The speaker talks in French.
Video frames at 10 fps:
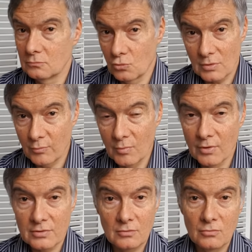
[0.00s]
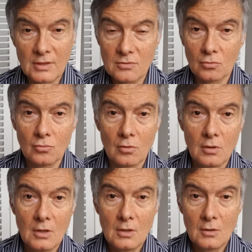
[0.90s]
tout simplement, c'est une question de,
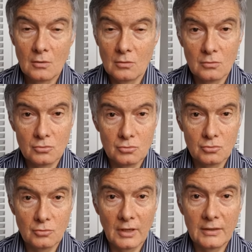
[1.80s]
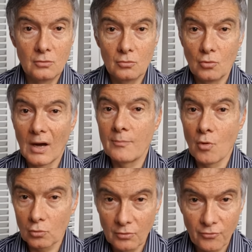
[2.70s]
euh, je, dirais, de,
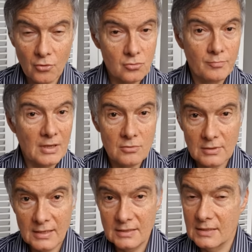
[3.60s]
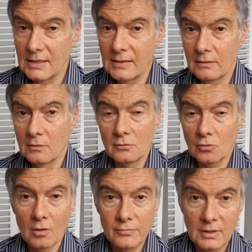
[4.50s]
rapport de force, de personnalité. Euh,
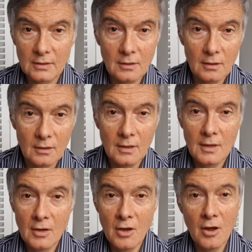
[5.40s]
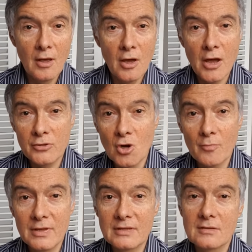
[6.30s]
Trump, qui est un,
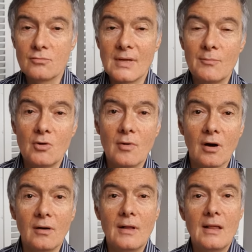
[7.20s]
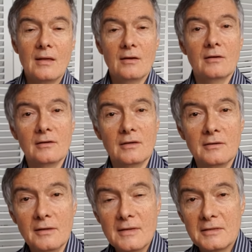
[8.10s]
homme indiscutablement
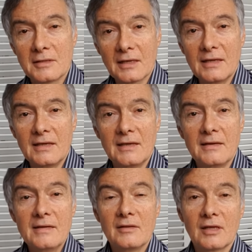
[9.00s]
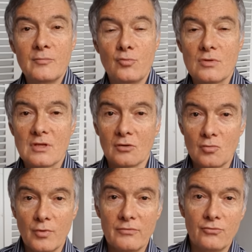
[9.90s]
très, très puissant
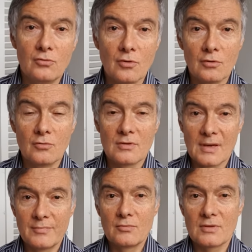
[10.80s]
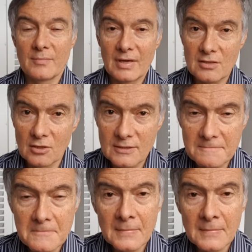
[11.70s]
du point de vue de, sa, personne,